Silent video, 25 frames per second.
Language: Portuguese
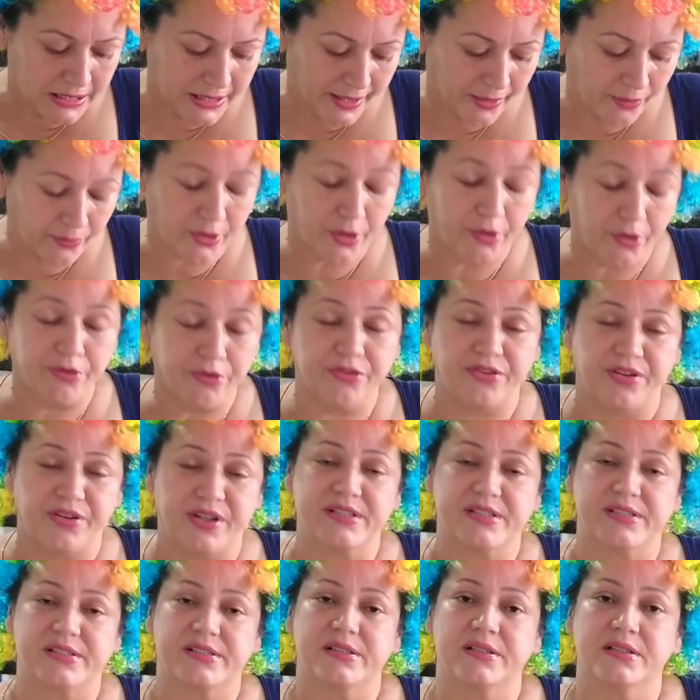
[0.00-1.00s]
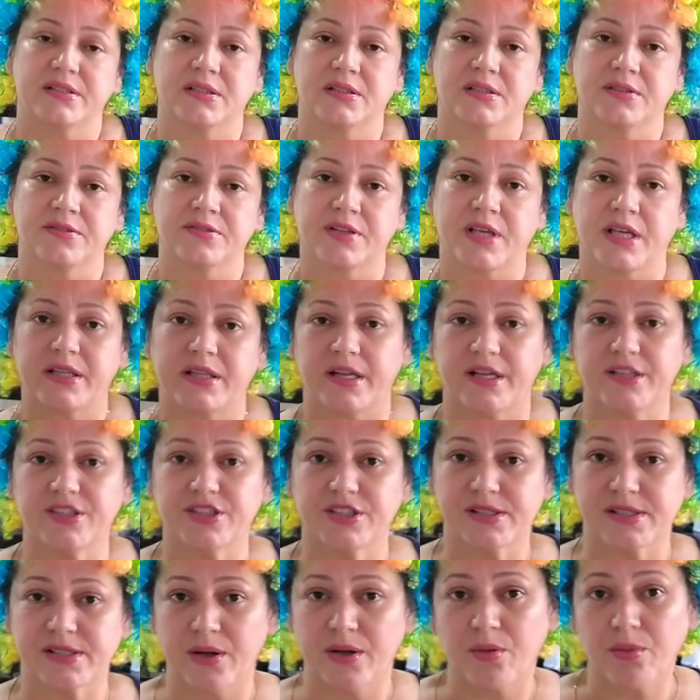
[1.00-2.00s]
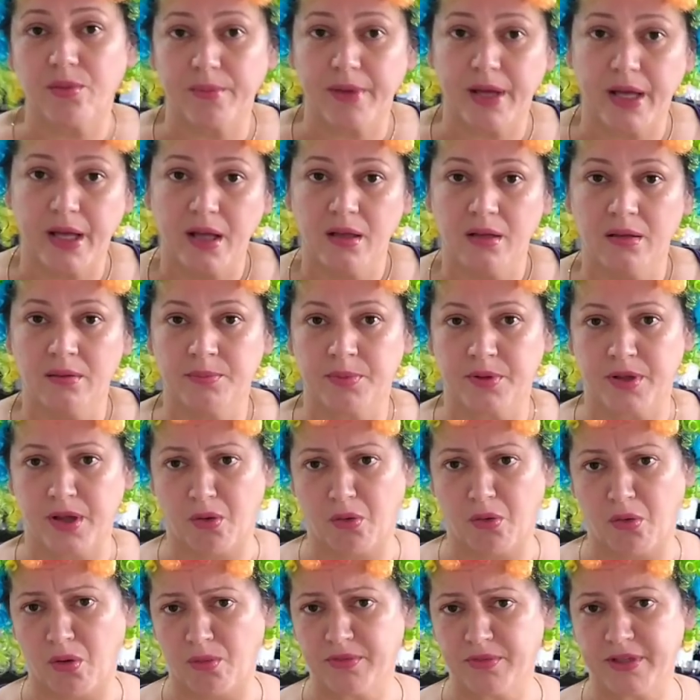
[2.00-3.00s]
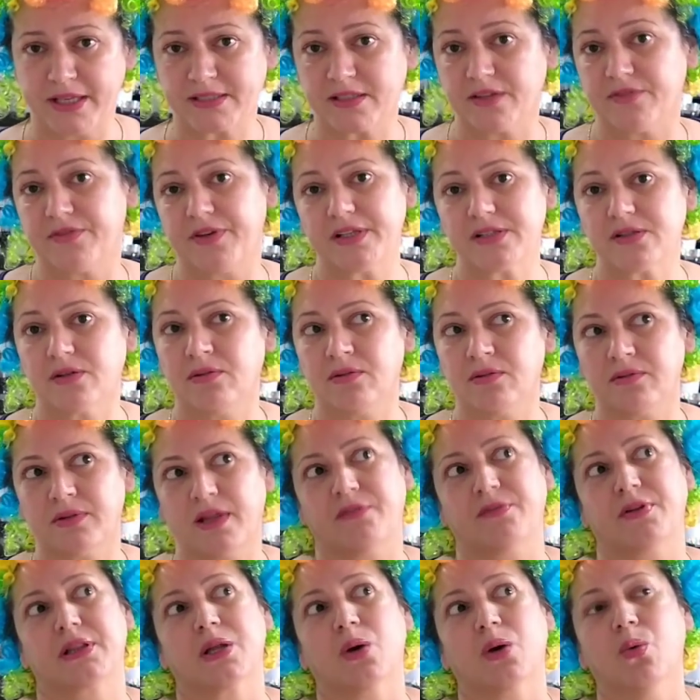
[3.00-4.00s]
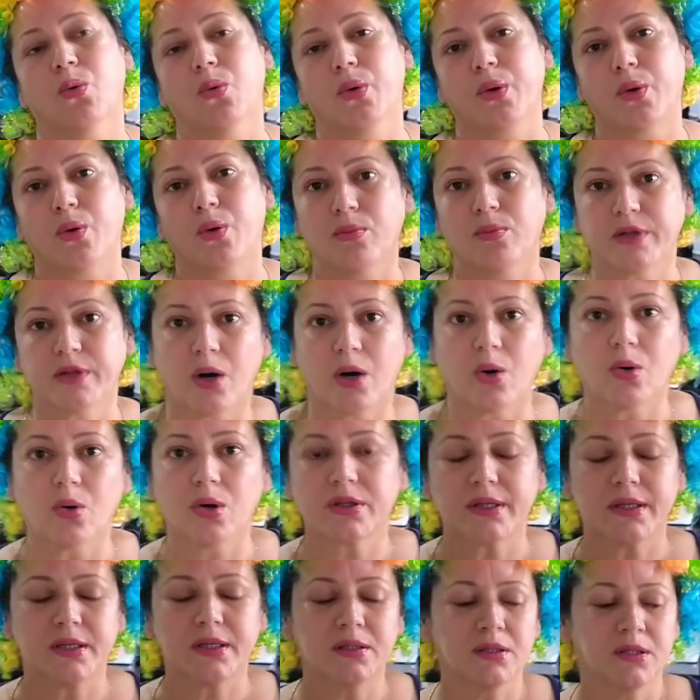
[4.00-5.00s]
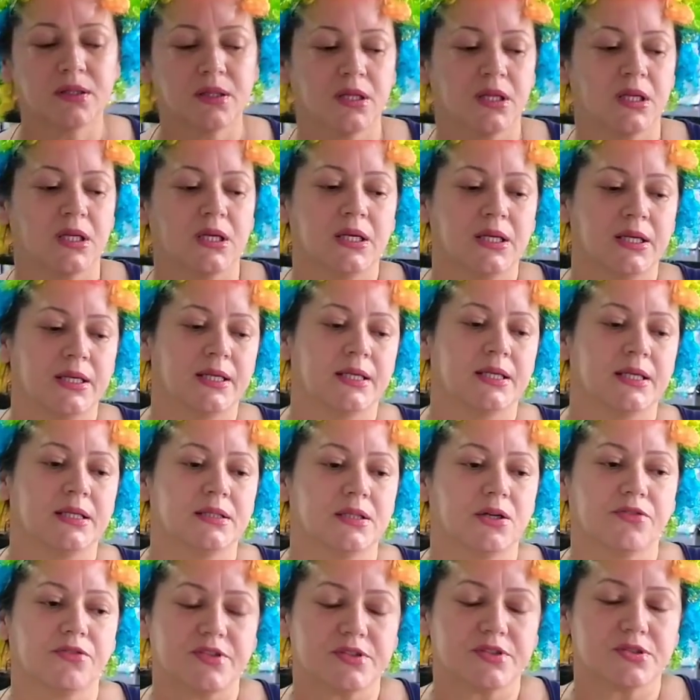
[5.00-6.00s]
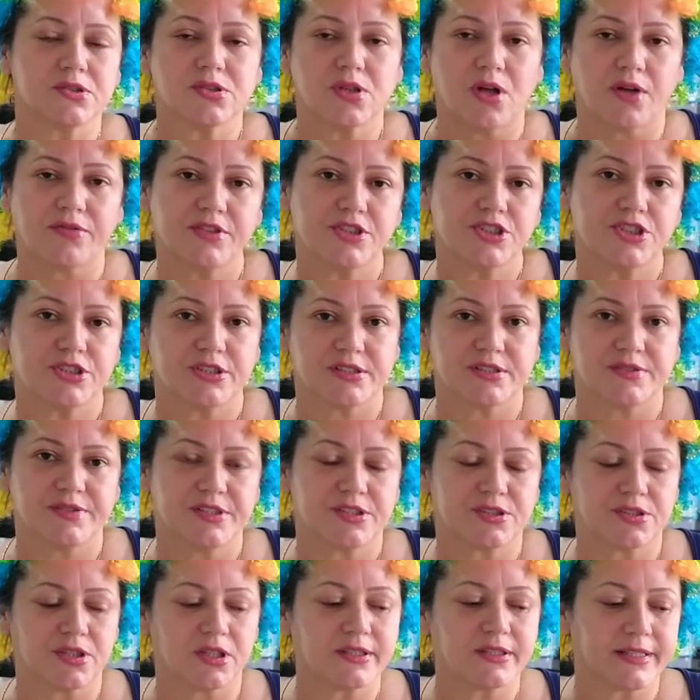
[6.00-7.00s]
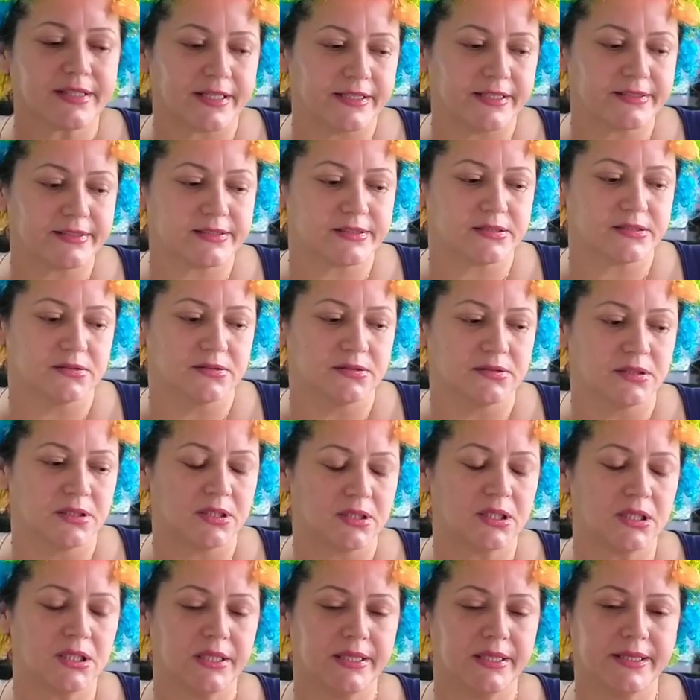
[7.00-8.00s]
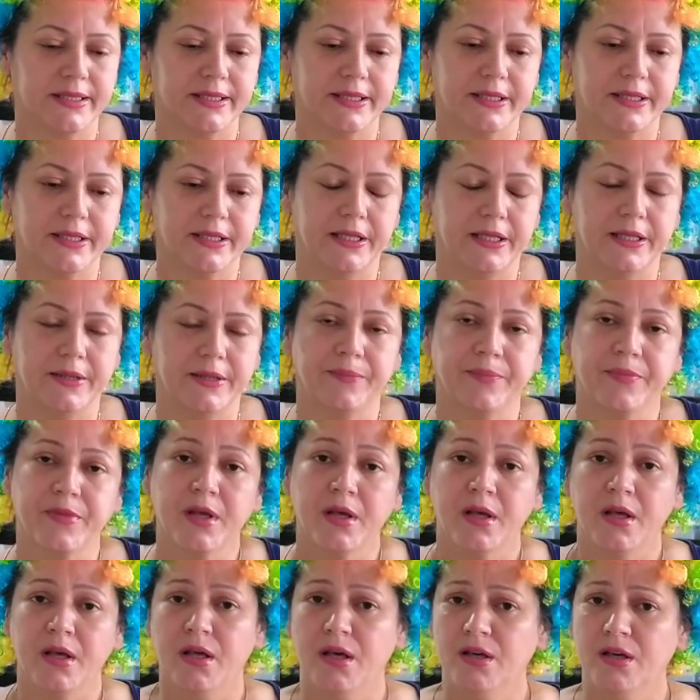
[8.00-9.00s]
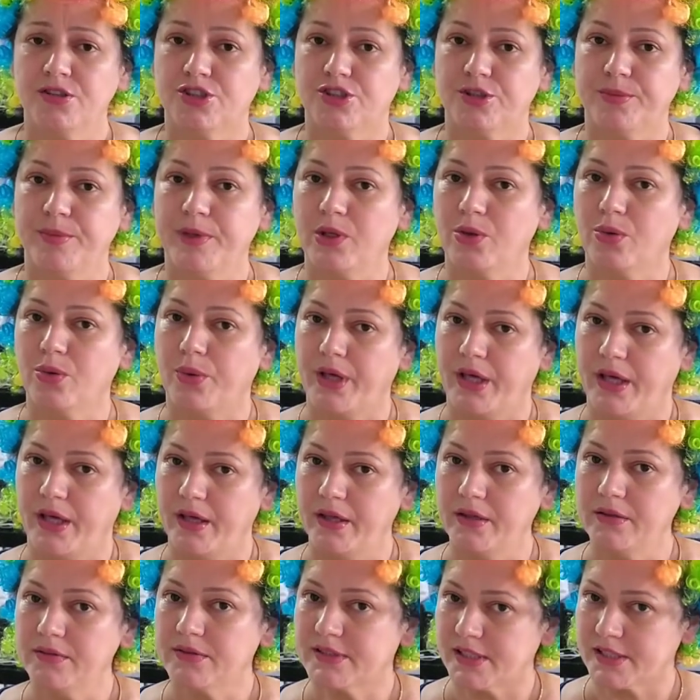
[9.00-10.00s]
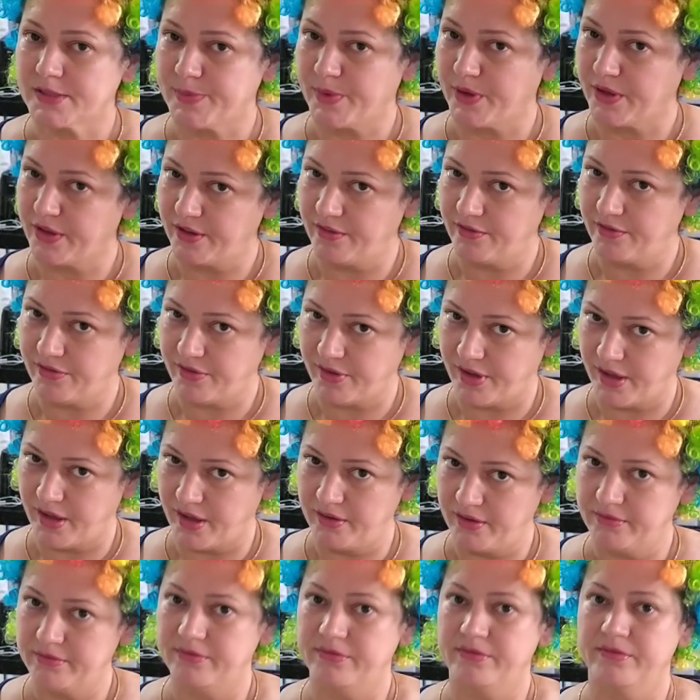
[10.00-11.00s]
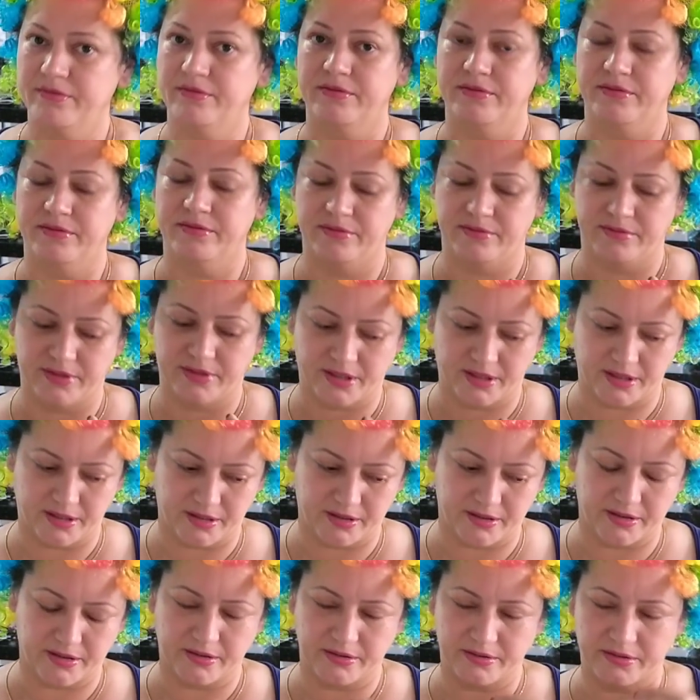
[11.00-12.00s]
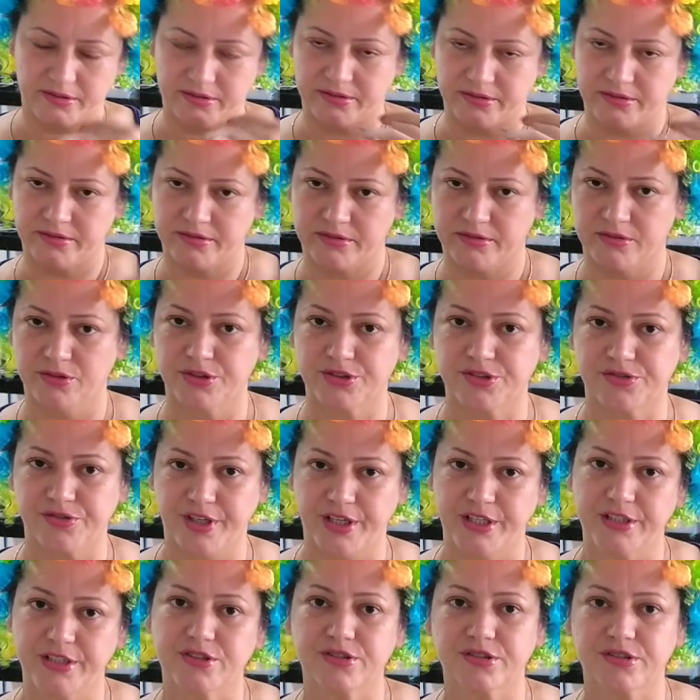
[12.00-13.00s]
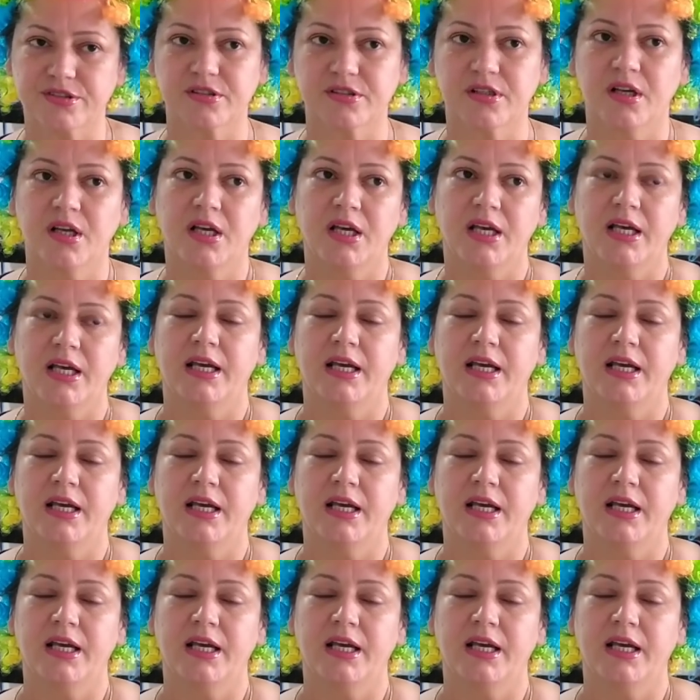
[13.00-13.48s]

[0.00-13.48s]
E aí o que eu fiz? Fiquei três dias sem comer, porque como dessa vez eu não estava tão ruim como da outra, não fiz os nove dias, fiz só três. E diminuí, que vocês podem ver na, nos vídeos,